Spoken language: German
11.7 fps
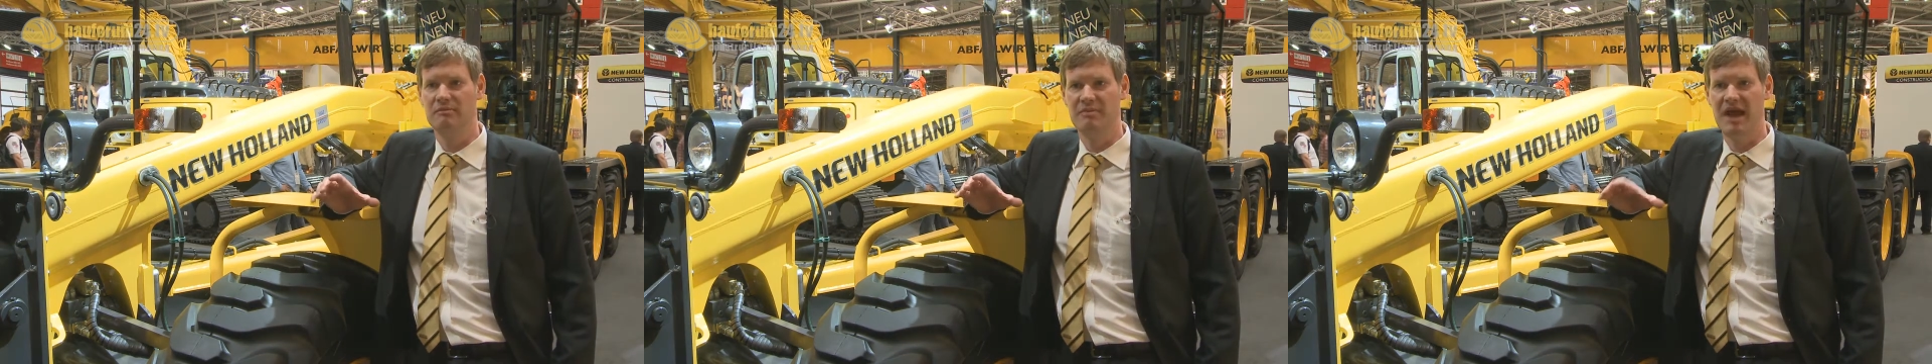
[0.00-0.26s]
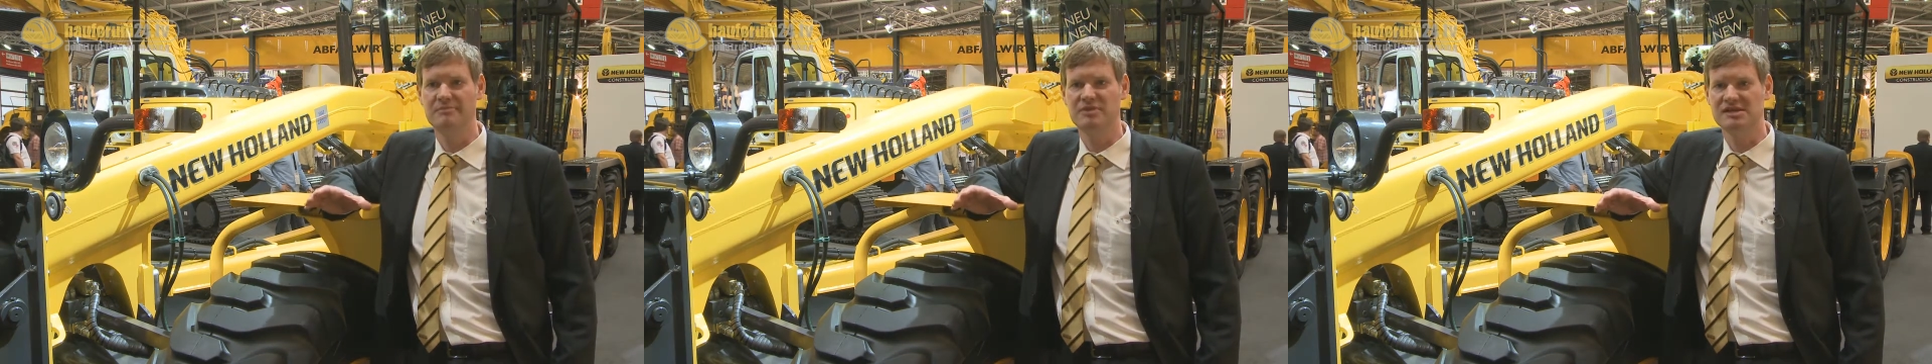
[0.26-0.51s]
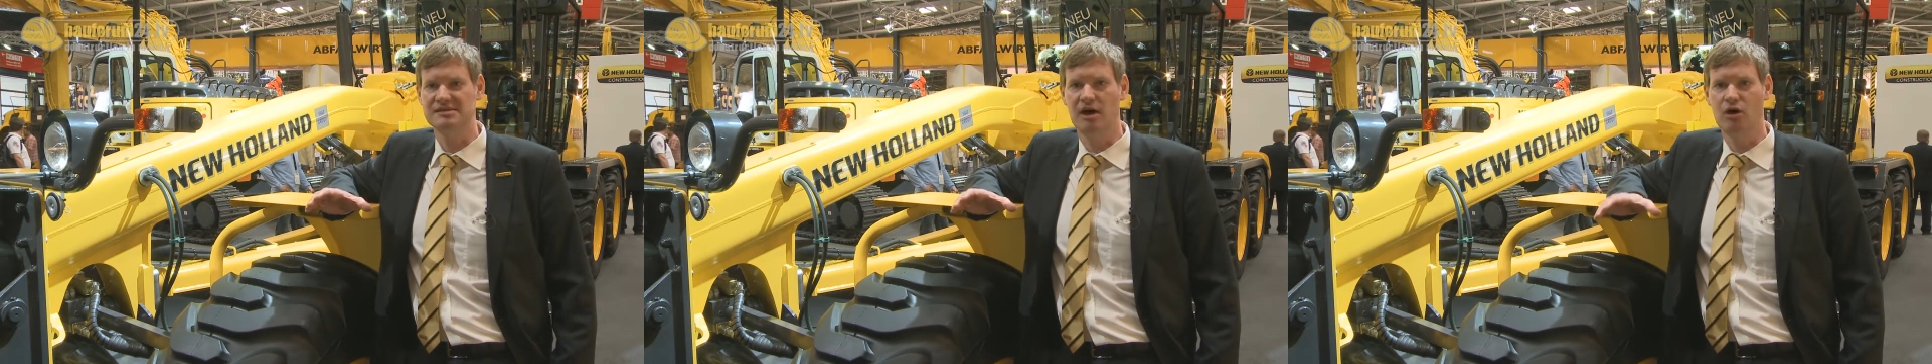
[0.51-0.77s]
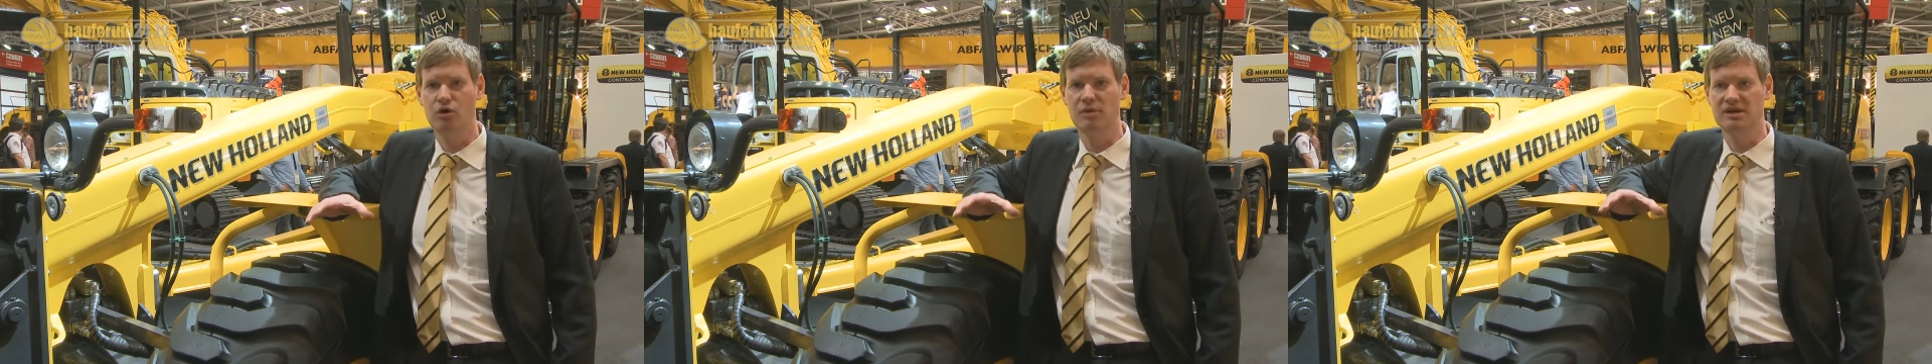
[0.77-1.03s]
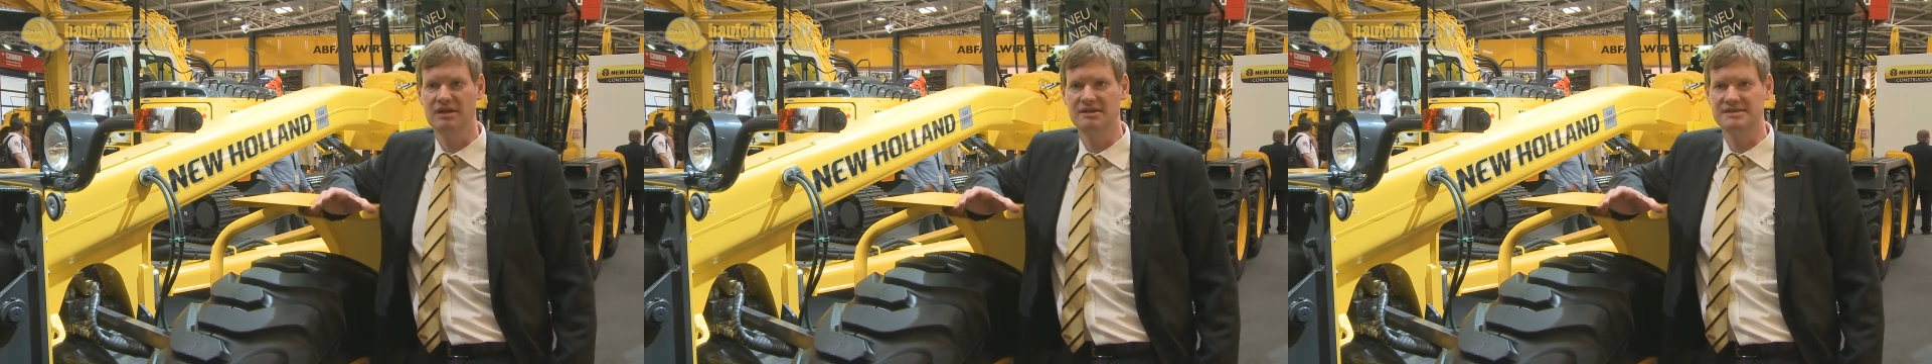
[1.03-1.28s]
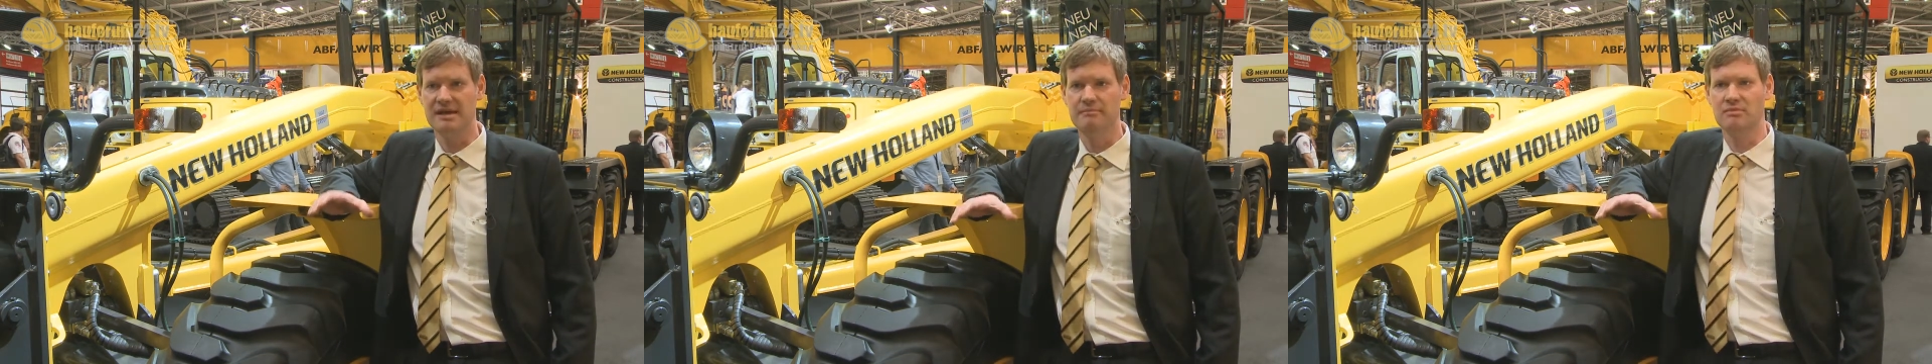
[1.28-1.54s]
bleibt das auch über den
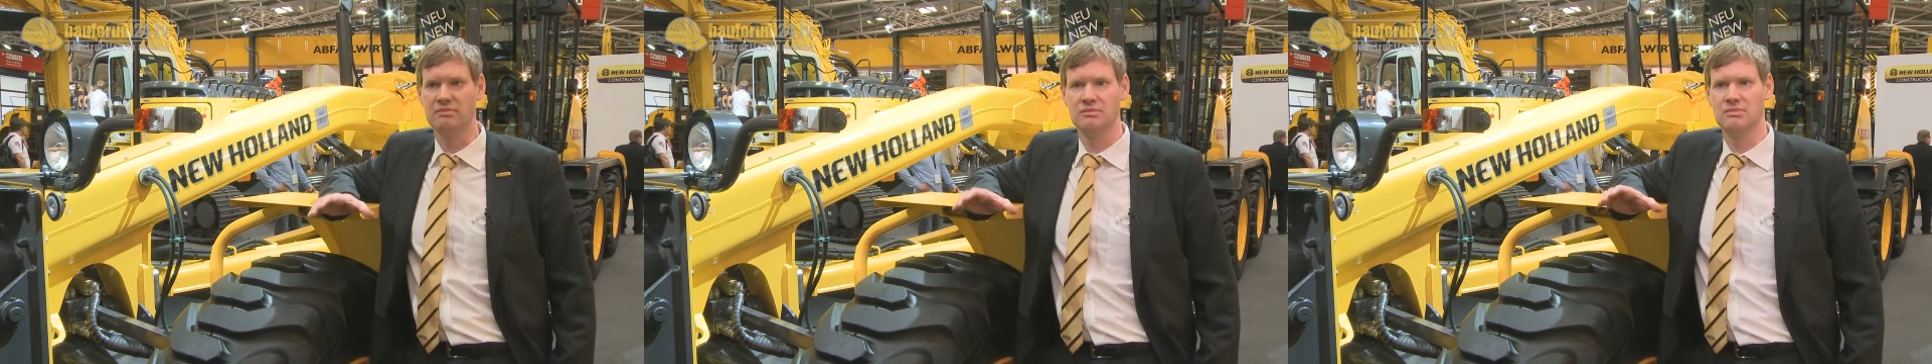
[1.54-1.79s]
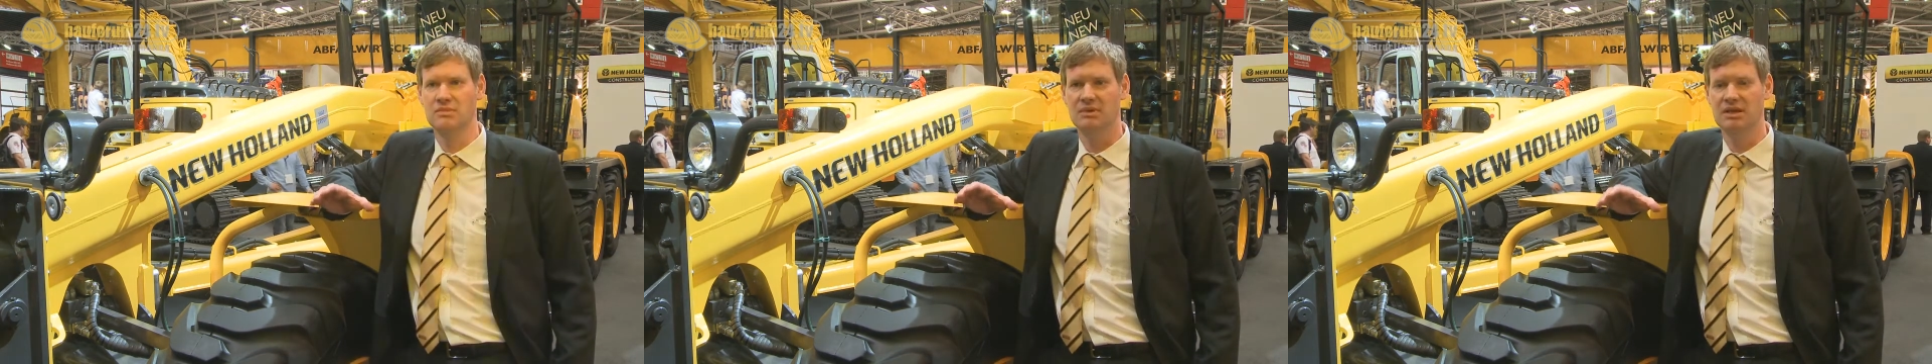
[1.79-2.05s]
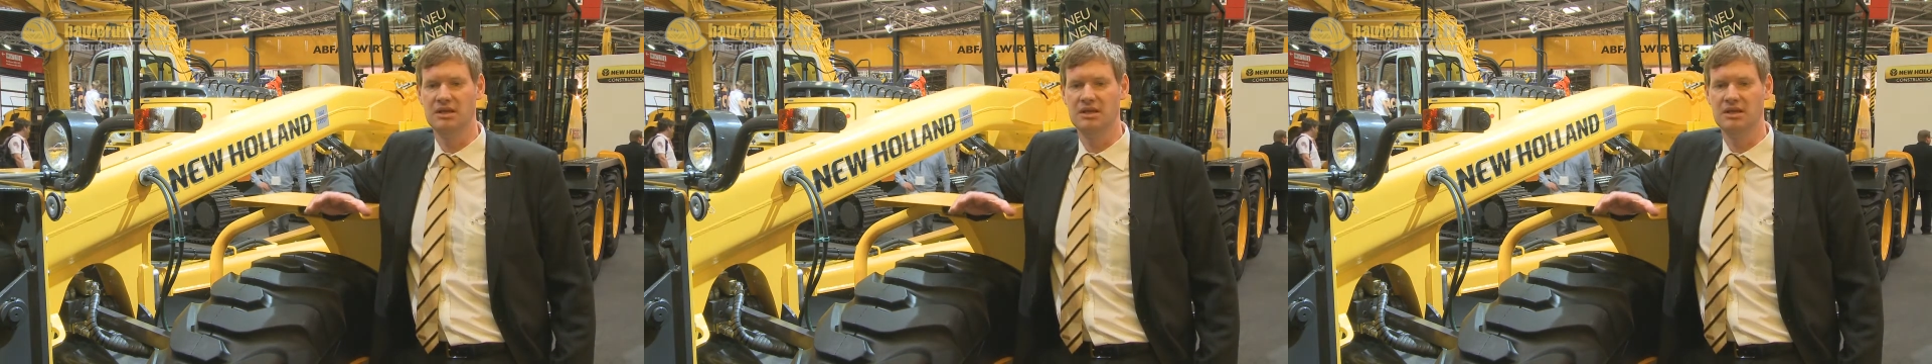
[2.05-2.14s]
gesamten,